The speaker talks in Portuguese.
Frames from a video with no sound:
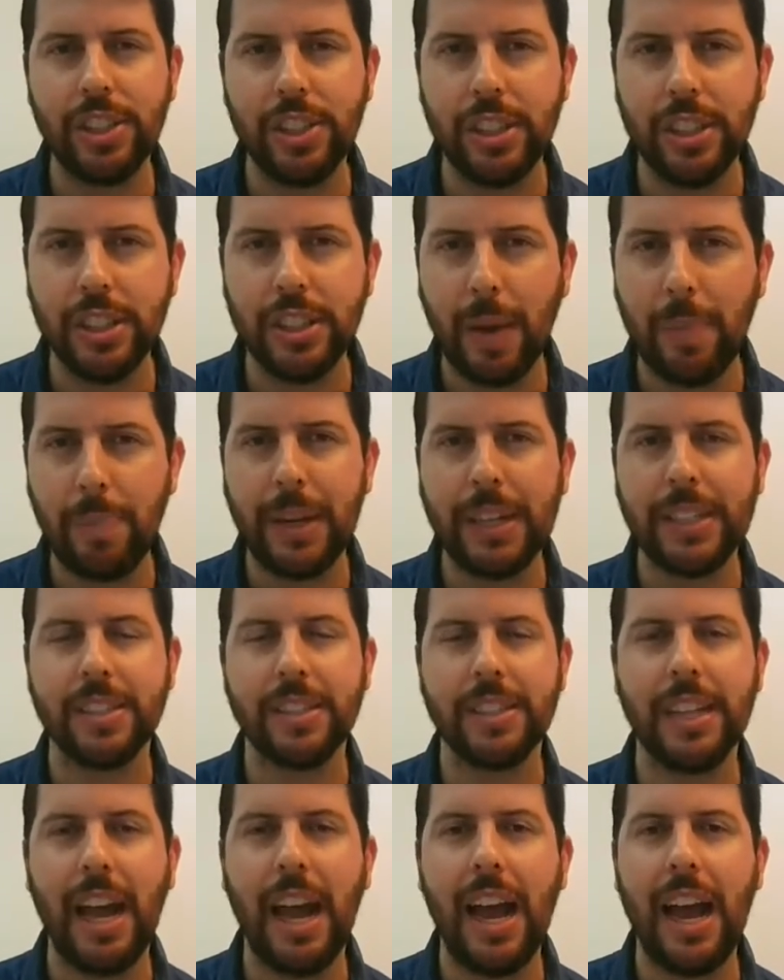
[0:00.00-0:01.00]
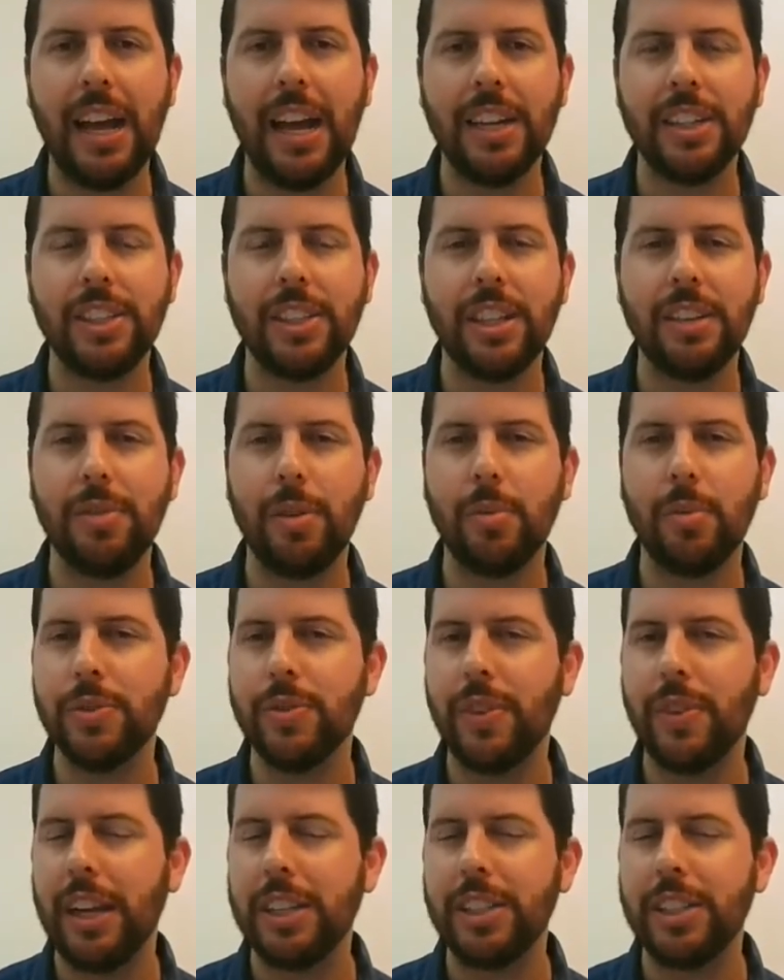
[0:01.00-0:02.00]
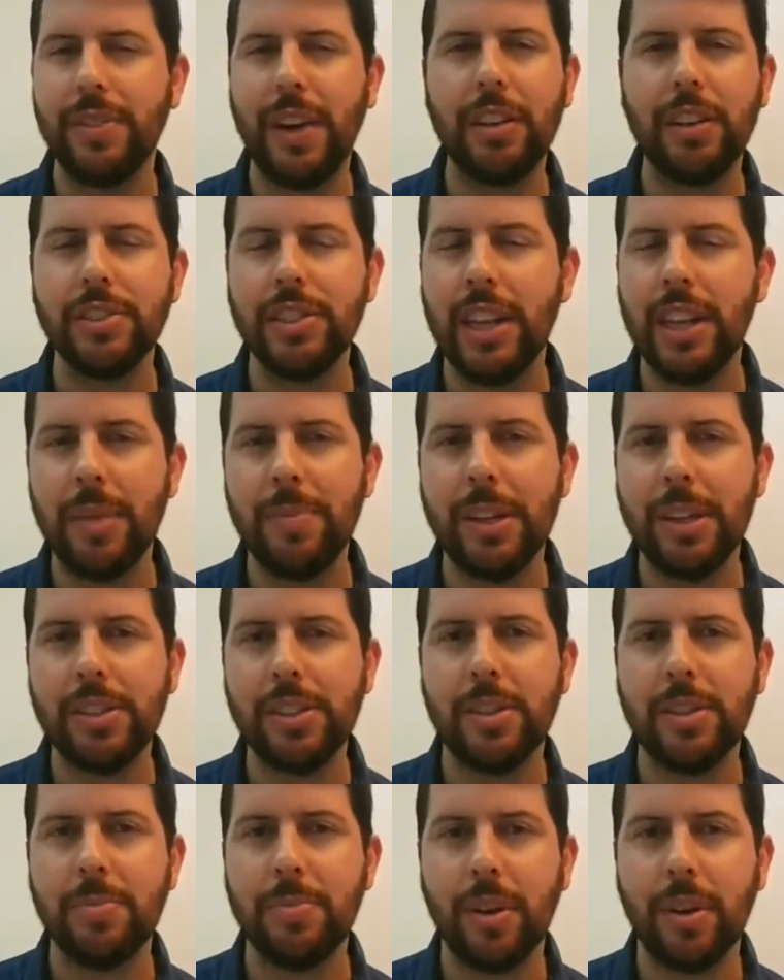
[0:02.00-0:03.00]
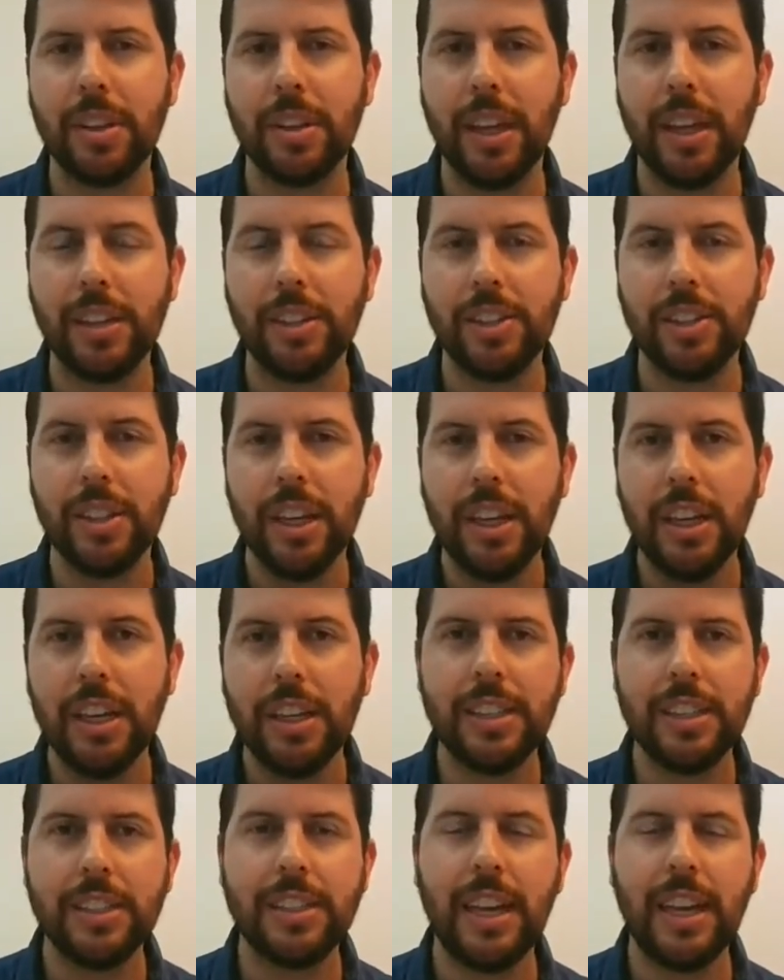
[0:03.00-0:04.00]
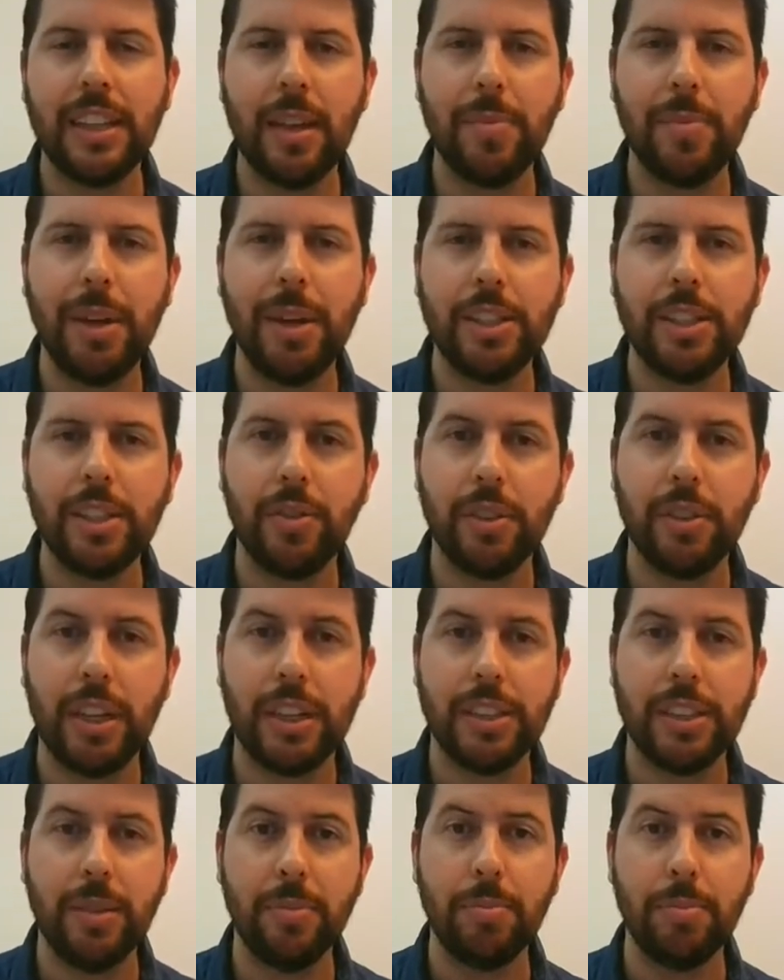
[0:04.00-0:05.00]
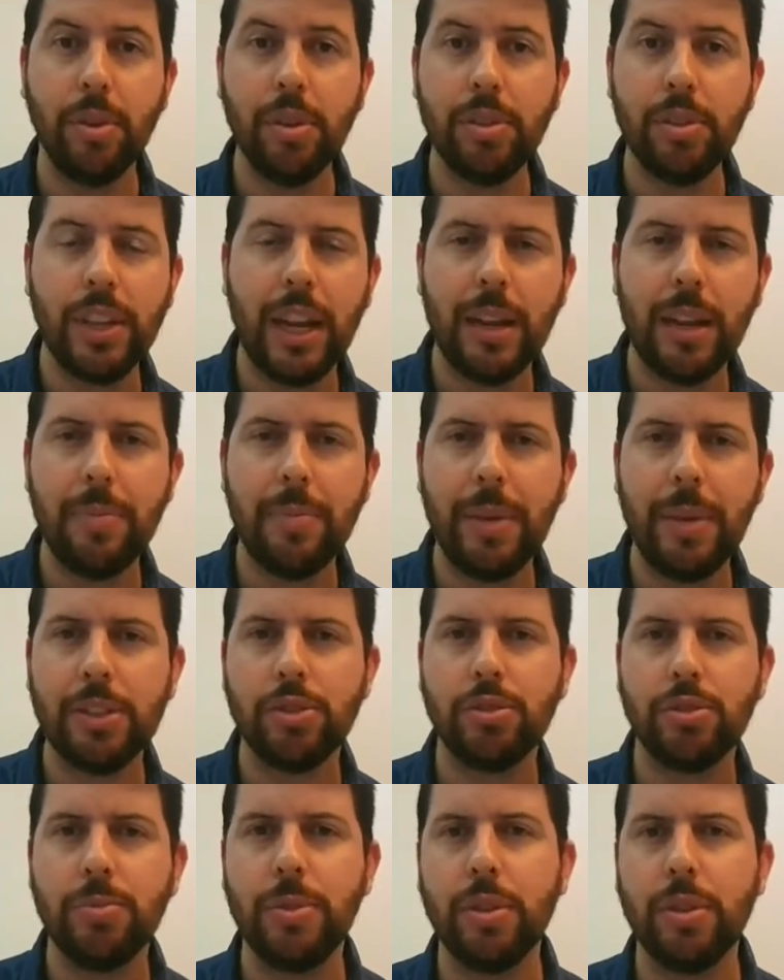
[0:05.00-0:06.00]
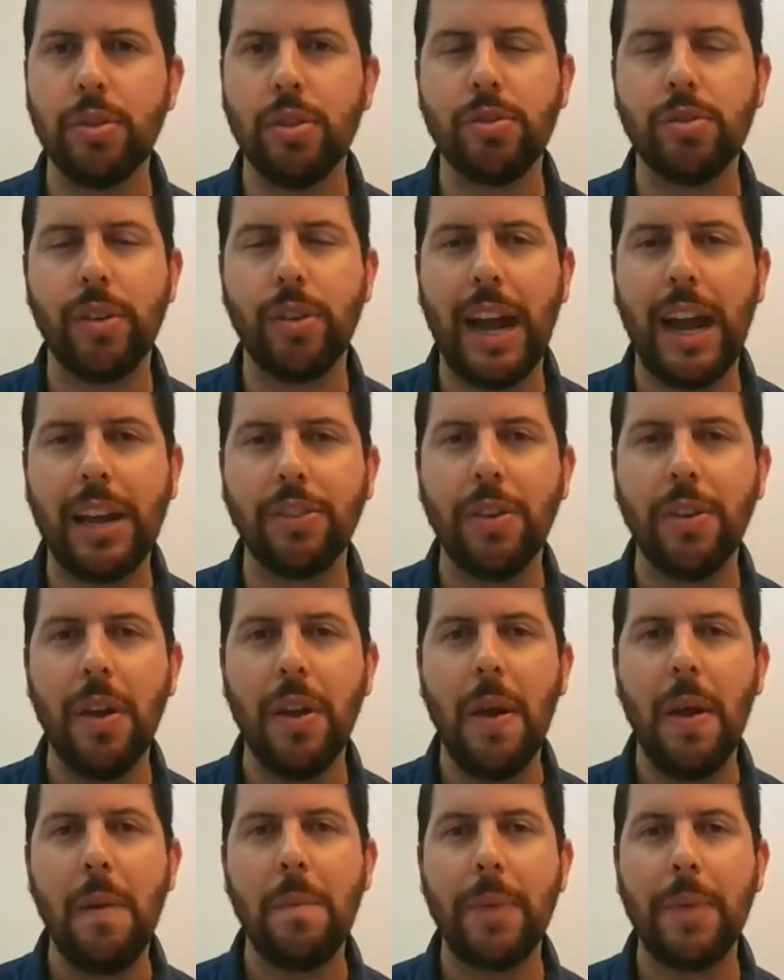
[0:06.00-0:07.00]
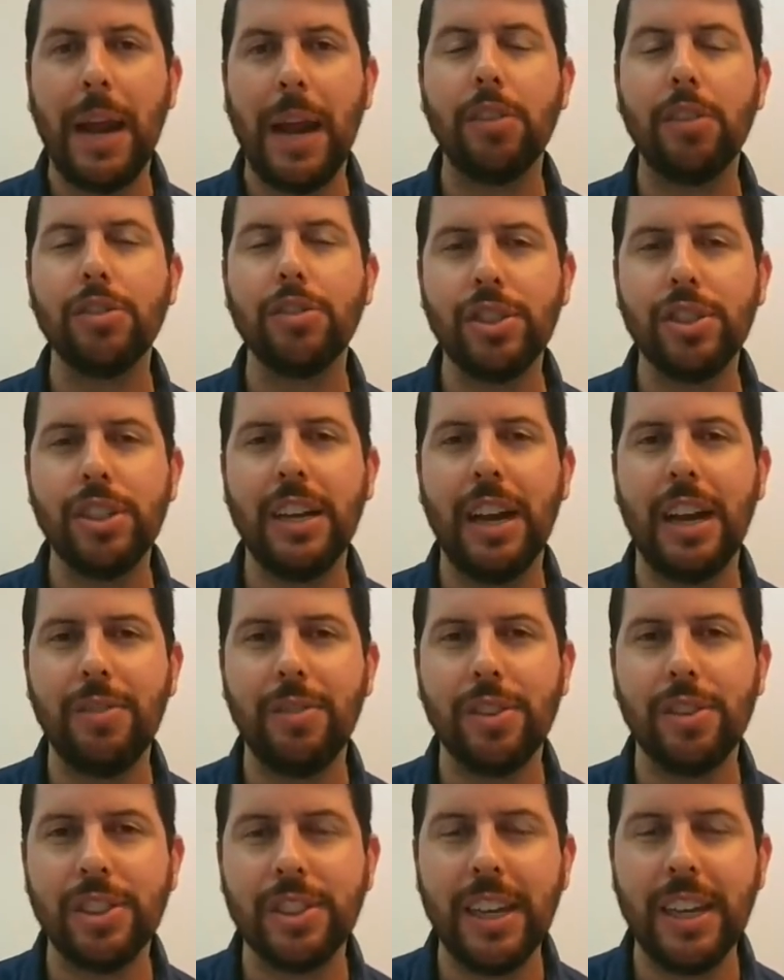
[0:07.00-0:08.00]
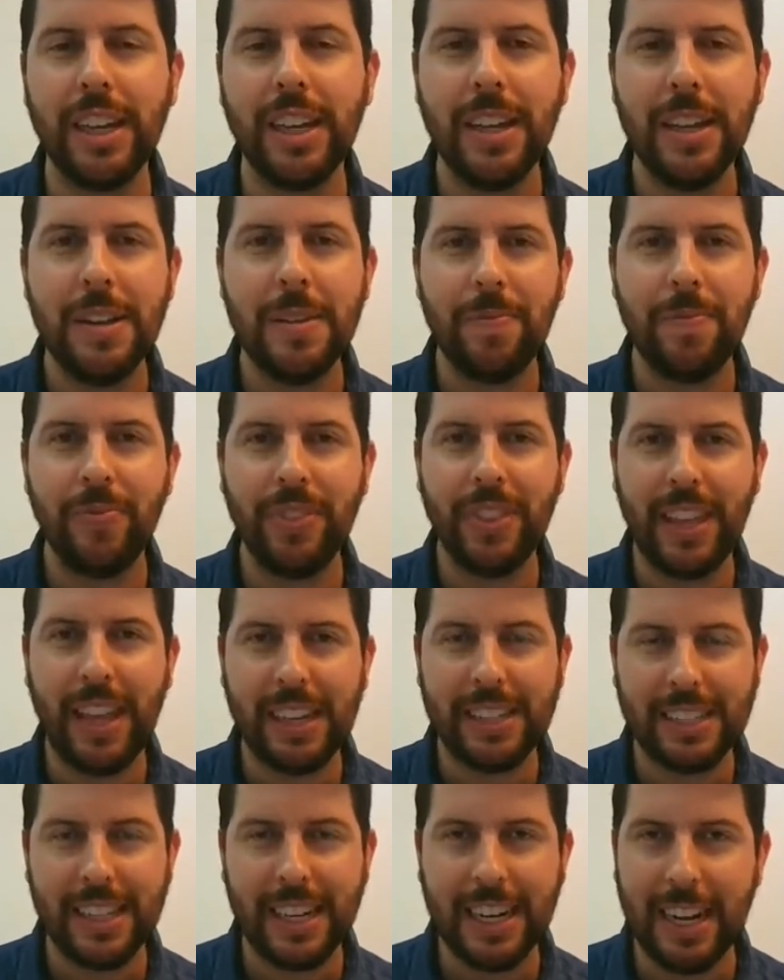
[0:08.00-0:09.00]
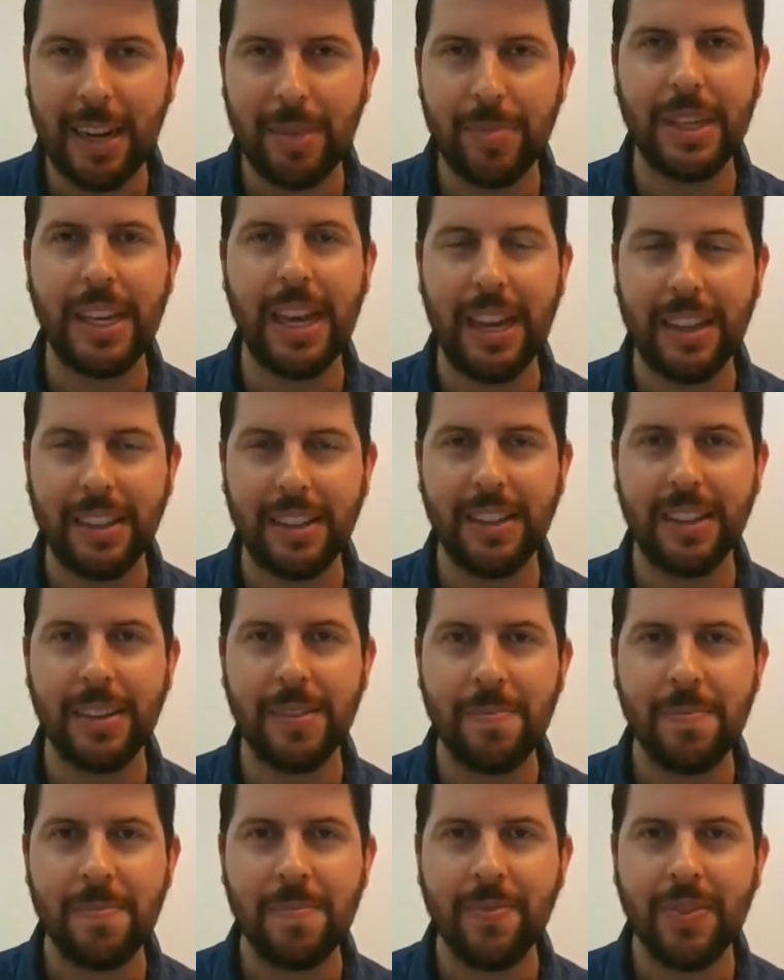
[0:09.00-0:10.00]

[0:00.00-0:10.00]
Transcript: de aprendizagem, vamos falar de vários elementos importantes e certamente eu vou trazer muitos elementos do meu doutorado para auxiliar você nessa caminhada.